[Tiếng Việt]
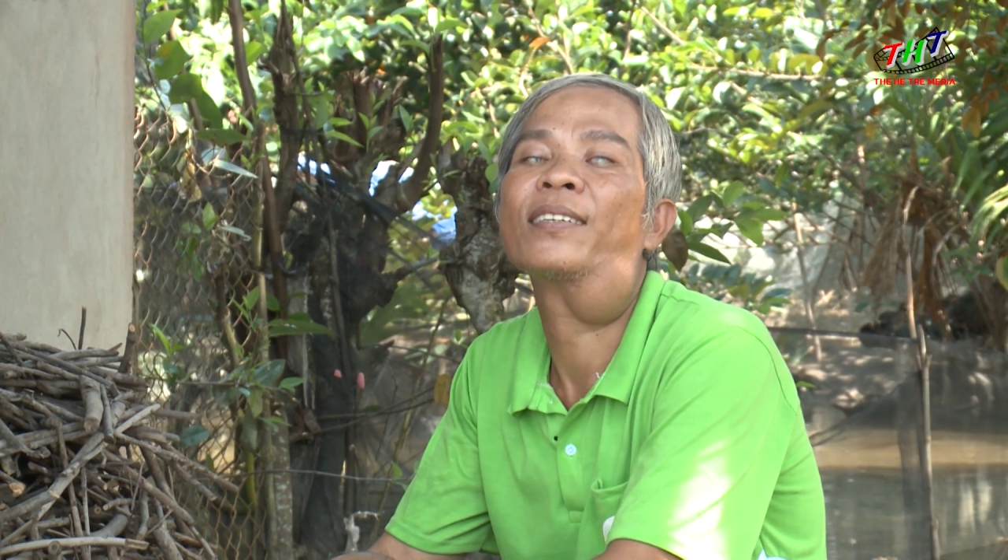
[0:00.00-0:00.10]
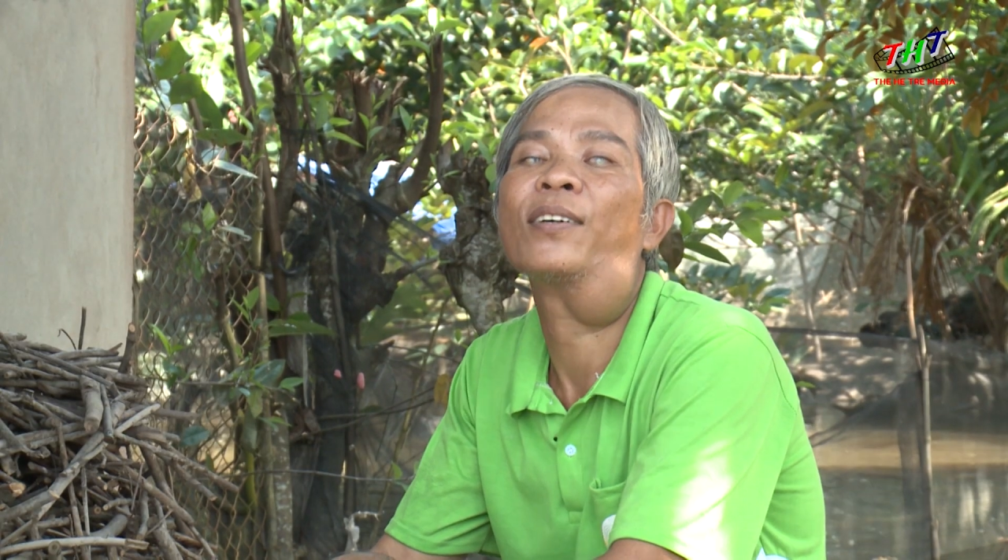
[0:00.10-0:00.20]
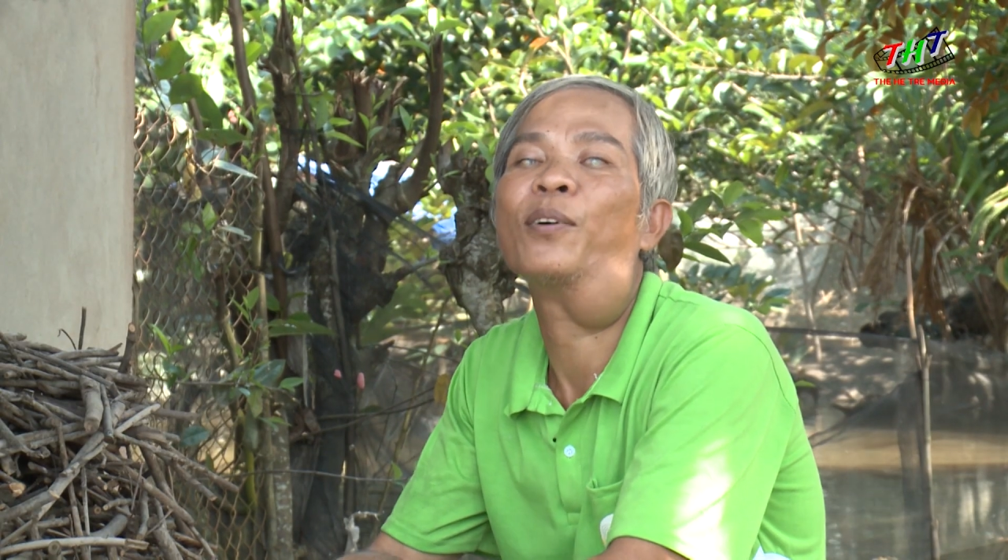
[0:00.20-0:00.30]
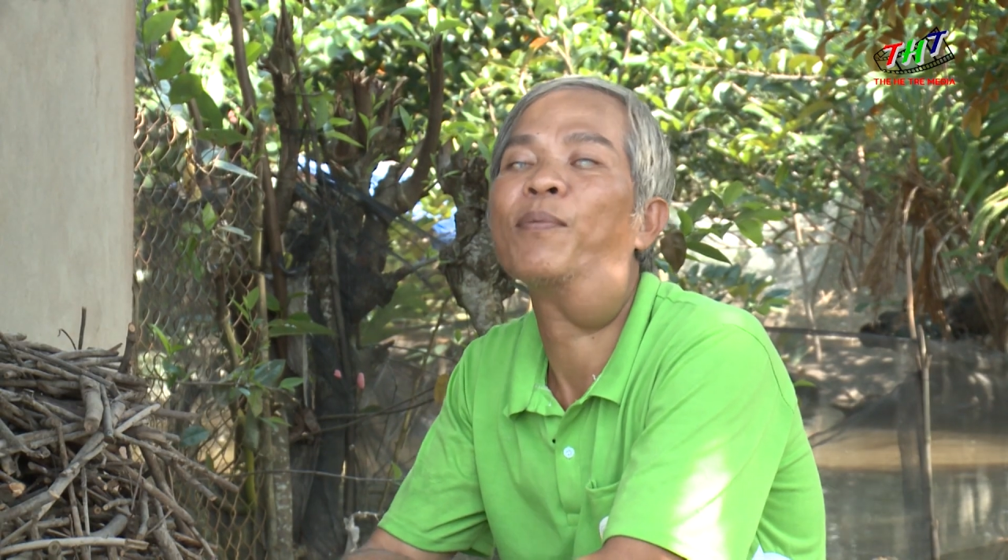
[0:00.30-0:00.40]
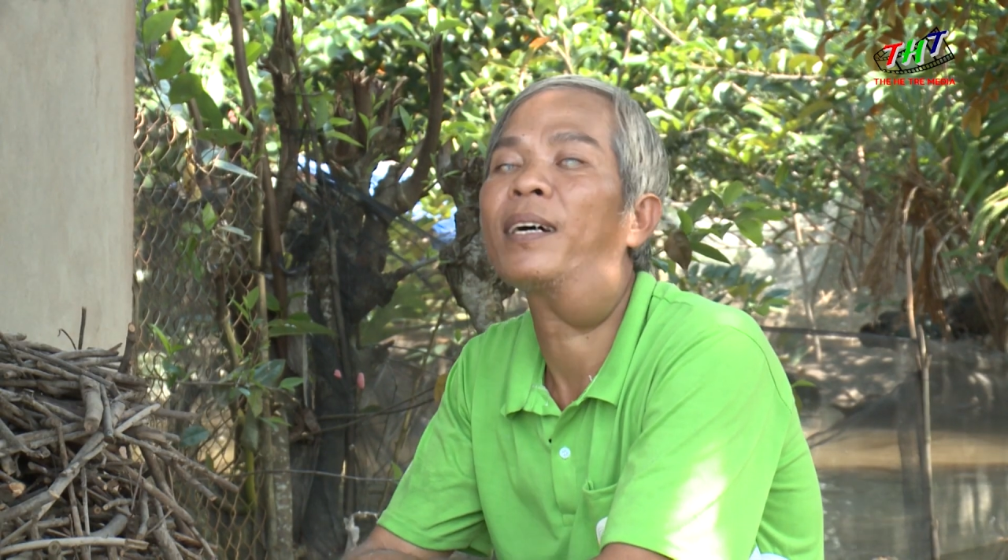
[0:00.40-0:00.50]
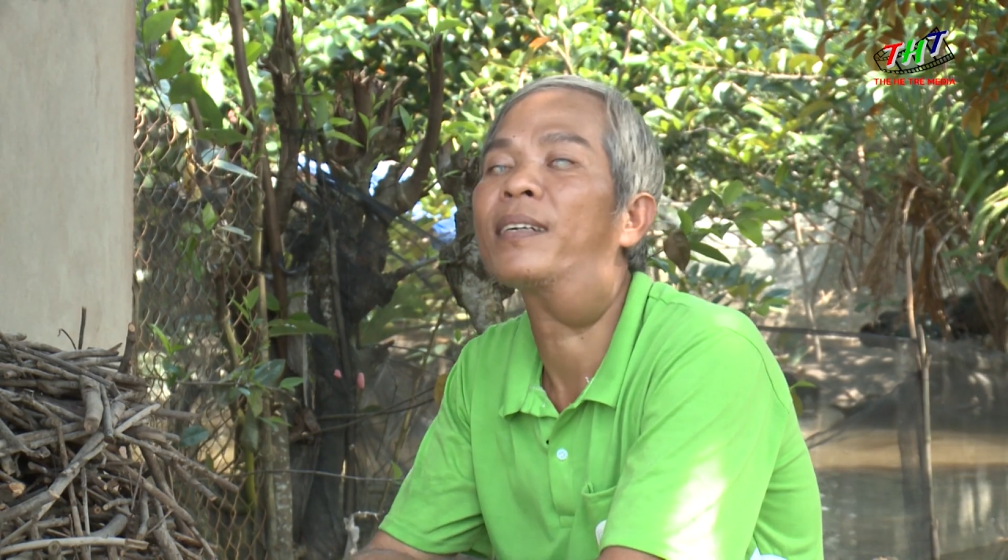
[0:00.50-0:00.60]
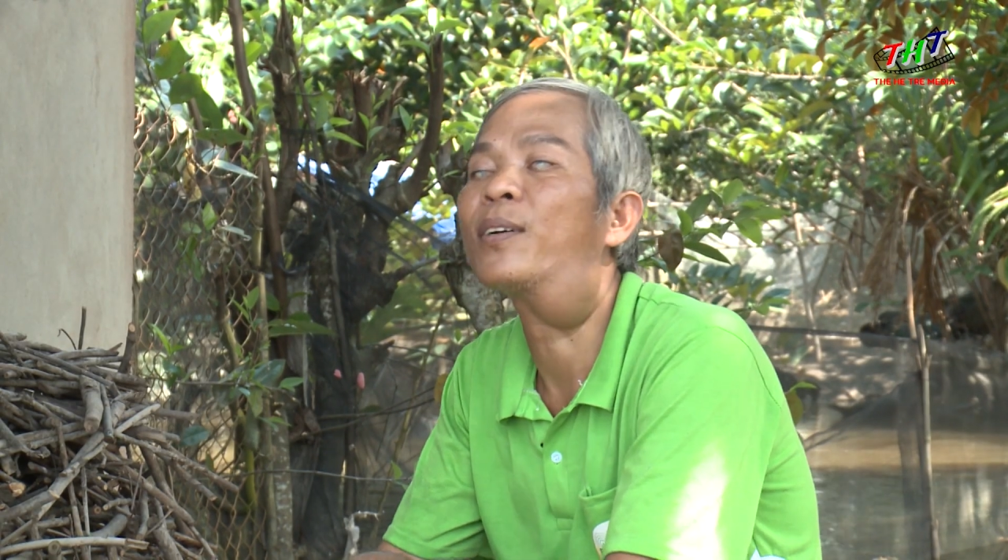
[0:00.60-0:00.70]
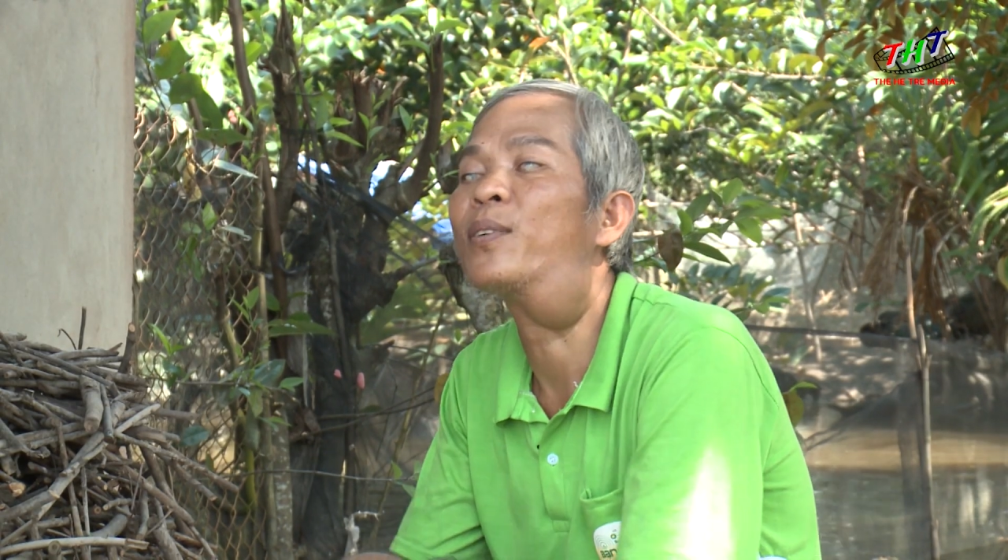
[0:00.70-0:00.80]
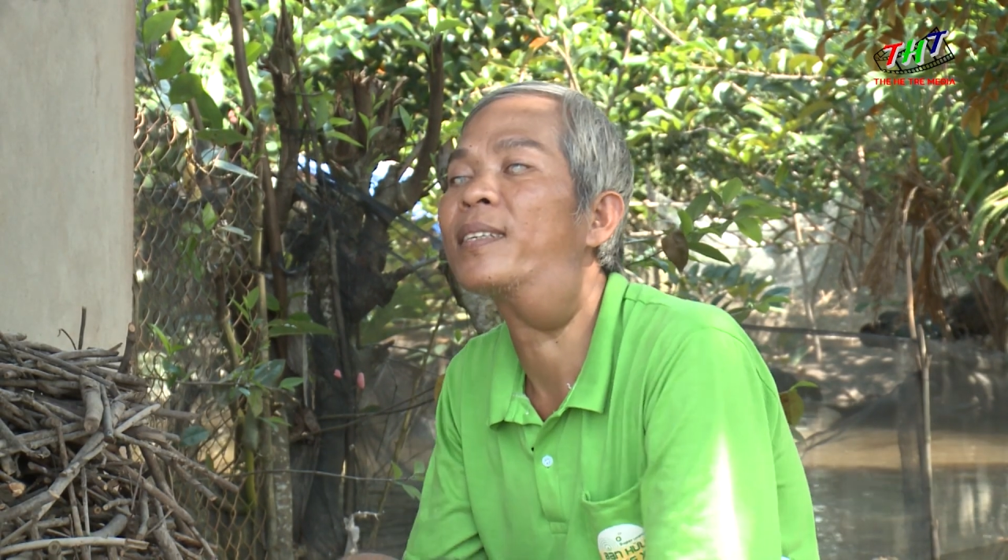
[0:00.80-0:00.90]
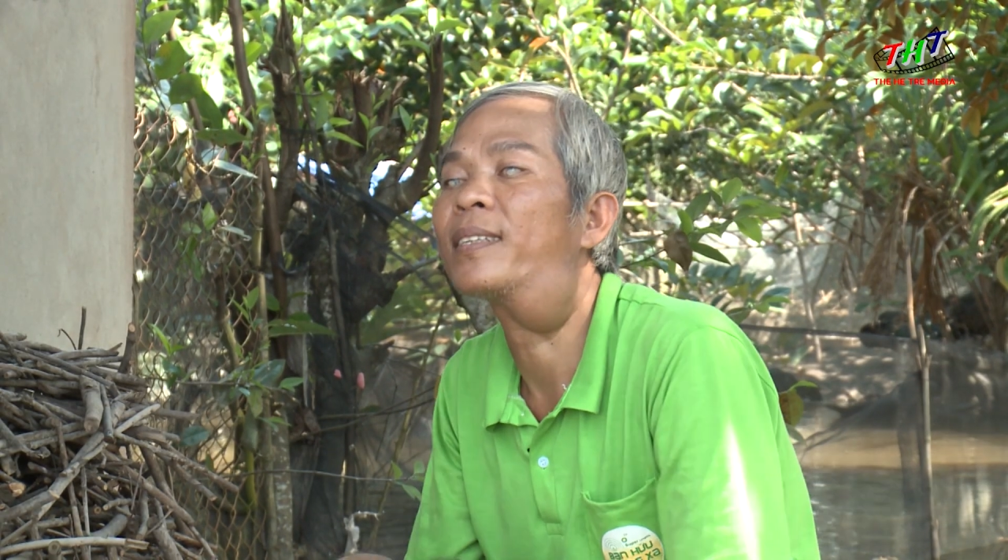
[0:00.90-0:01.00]
Con mắt của
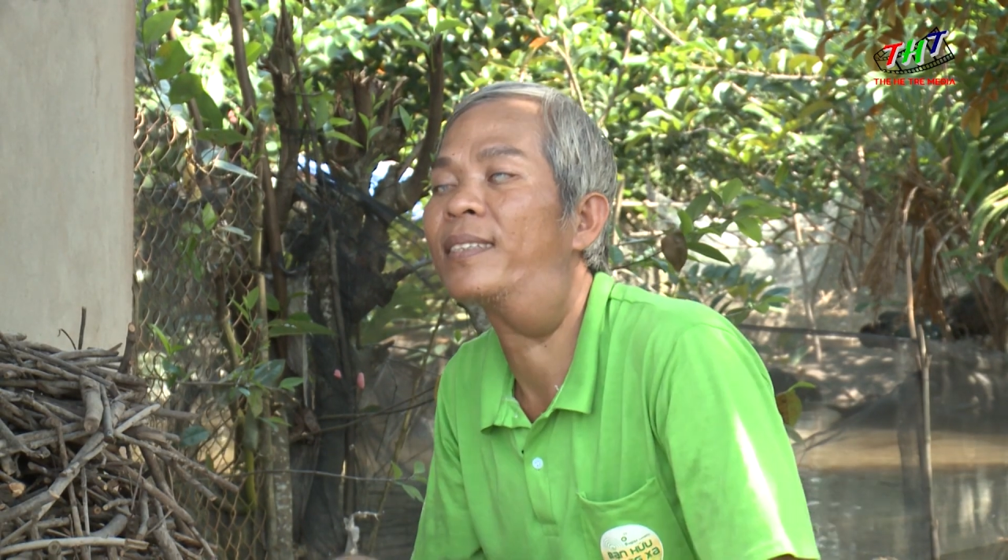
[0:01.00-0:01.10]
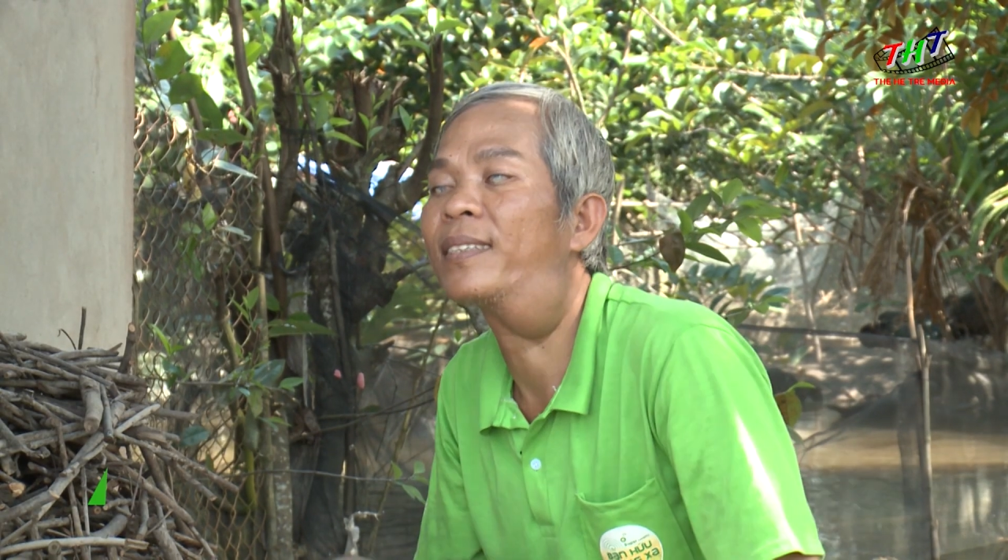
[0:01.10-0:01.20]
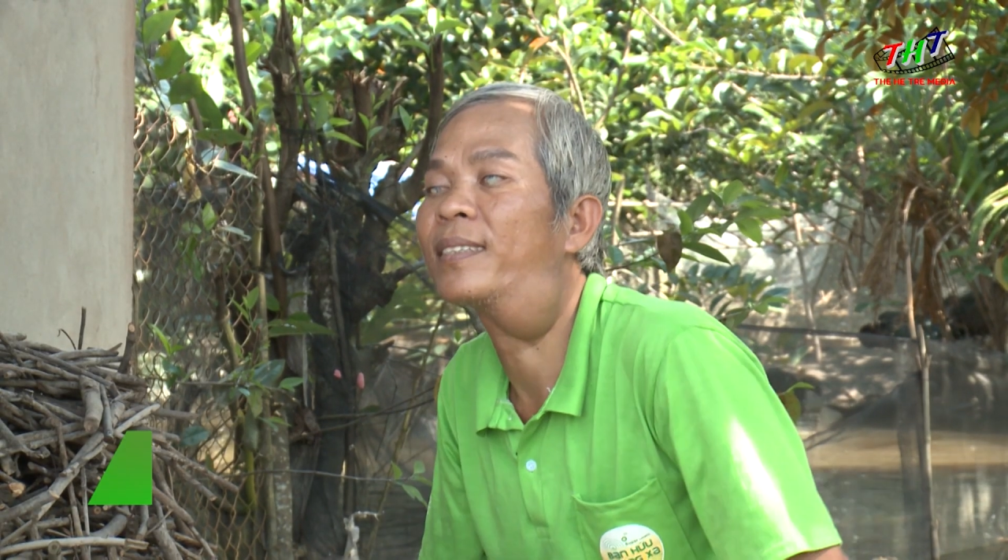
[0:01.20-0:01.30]
tôi thì